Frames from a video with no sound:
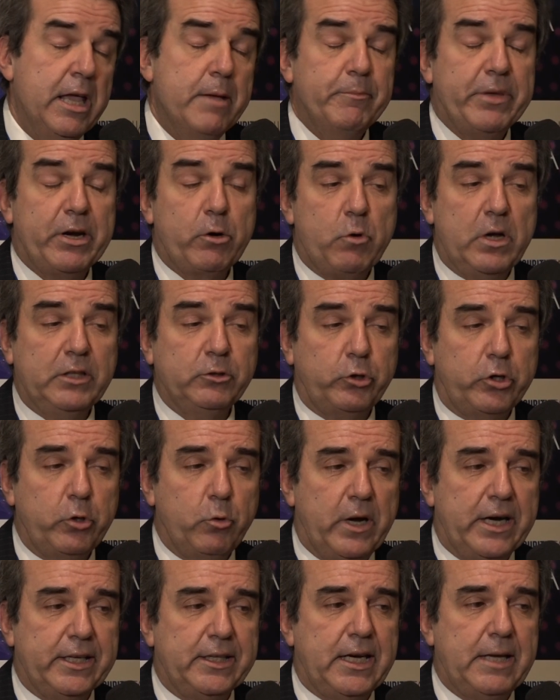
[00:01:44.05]
Per quanto
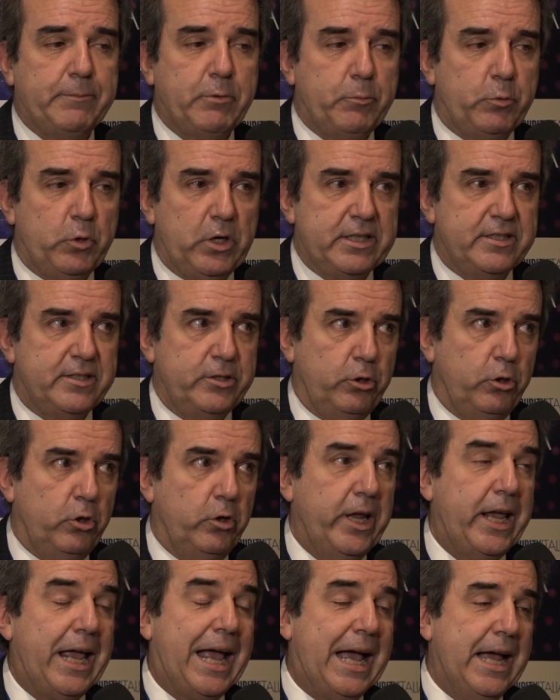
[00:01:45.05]
riguarda la
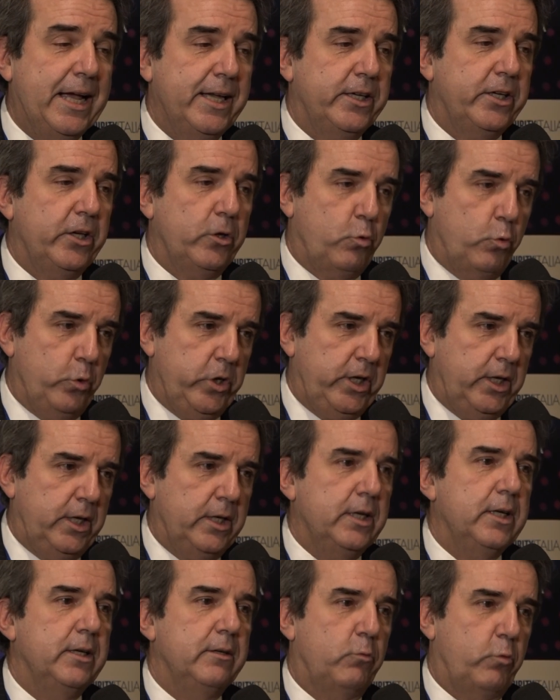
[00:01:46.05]
popolazione anche
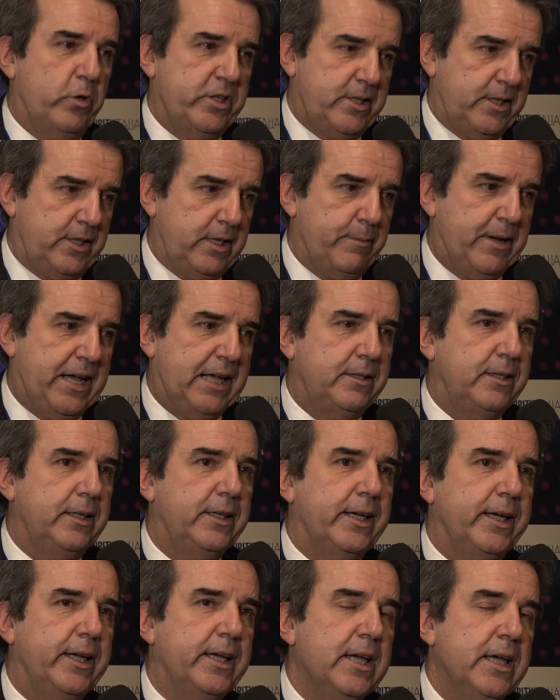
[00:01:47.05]
qui queste
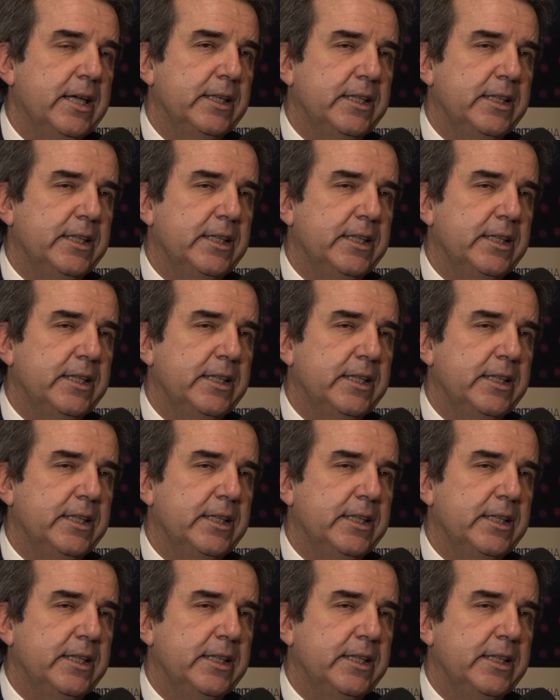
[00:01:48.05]
tematiche